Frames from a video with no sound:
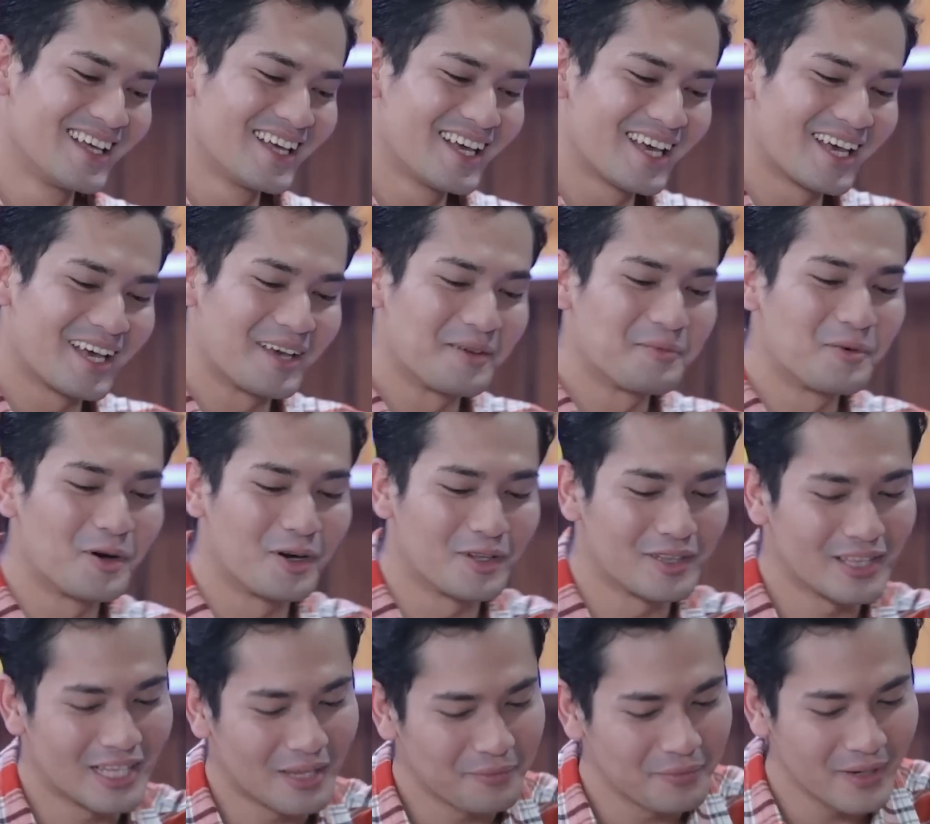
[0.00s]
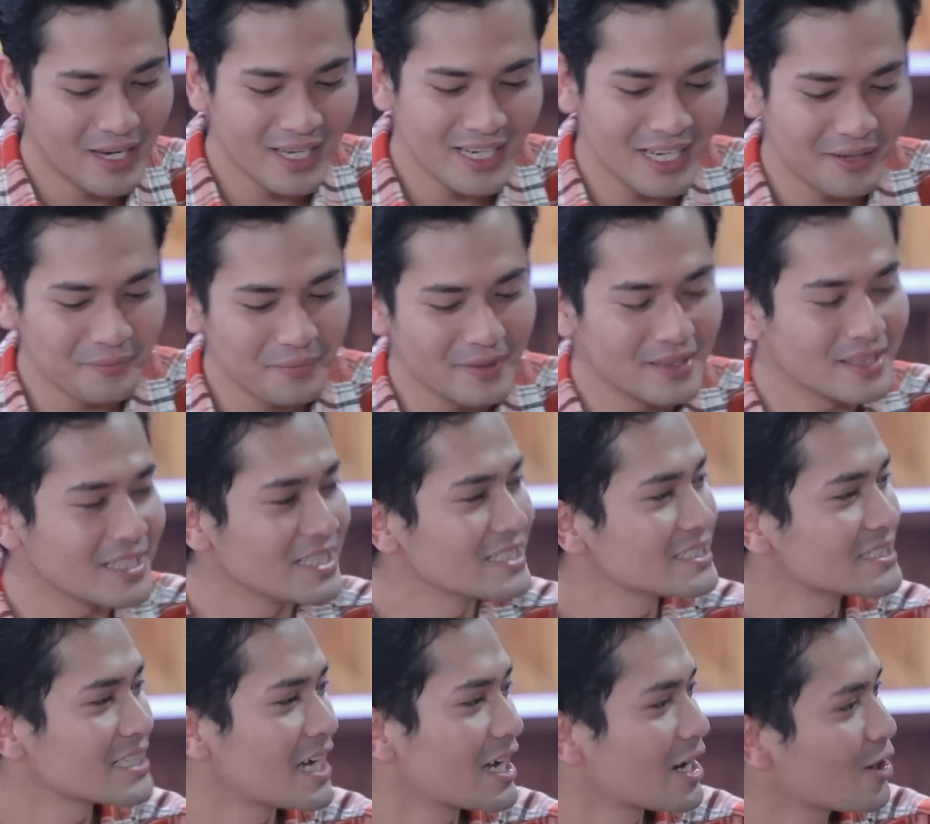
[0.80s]
Eh Bon, tapi kan yang
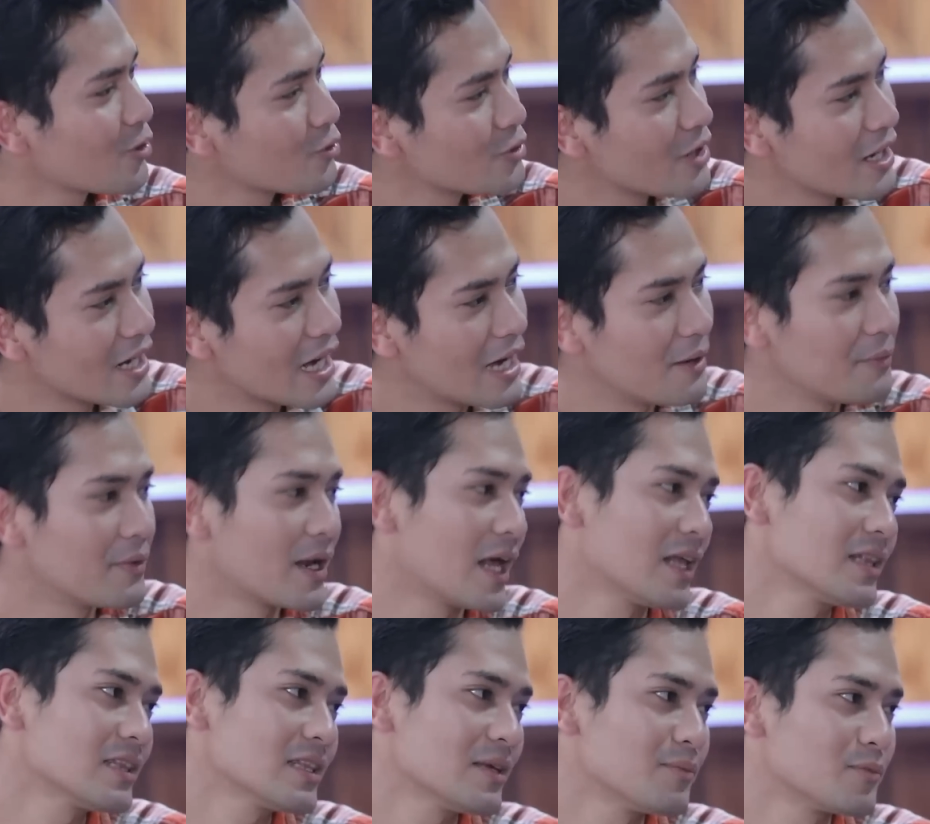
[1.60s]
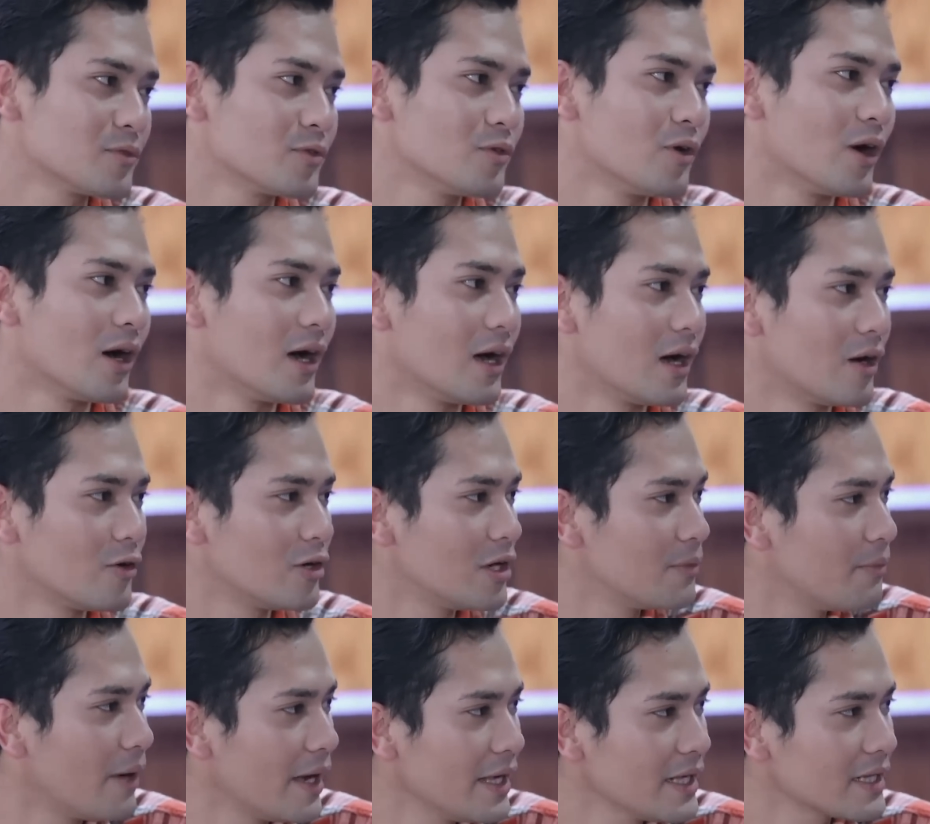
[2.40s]
penting sekarang udah nggak berantem gue.
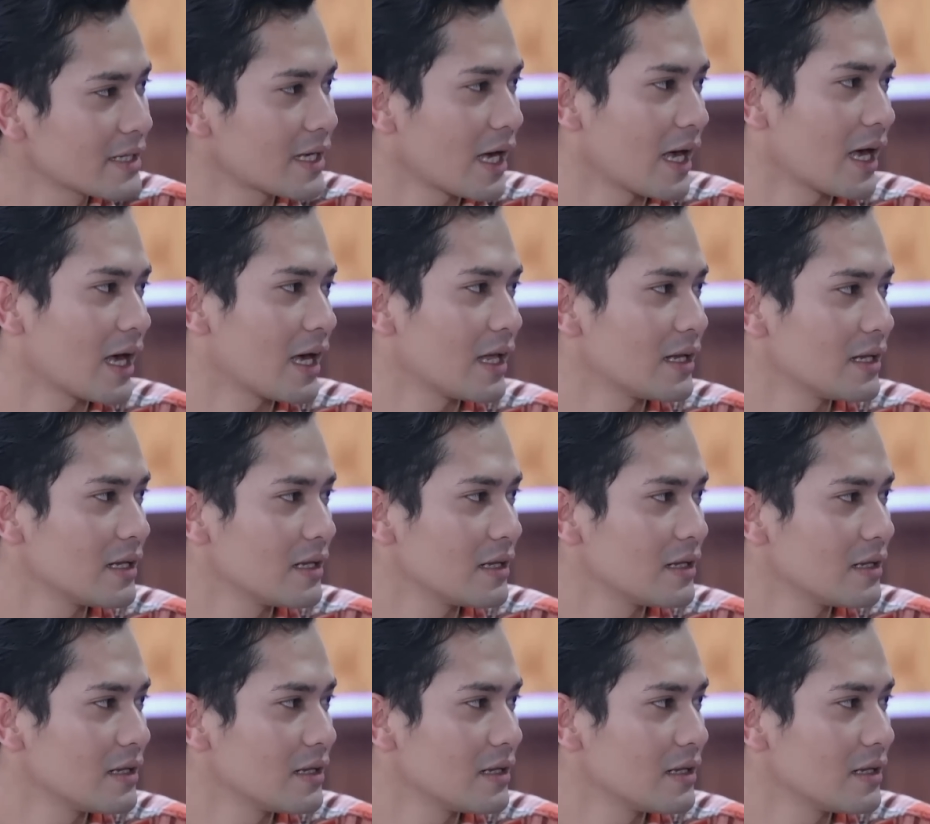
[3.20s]
udah baik kan?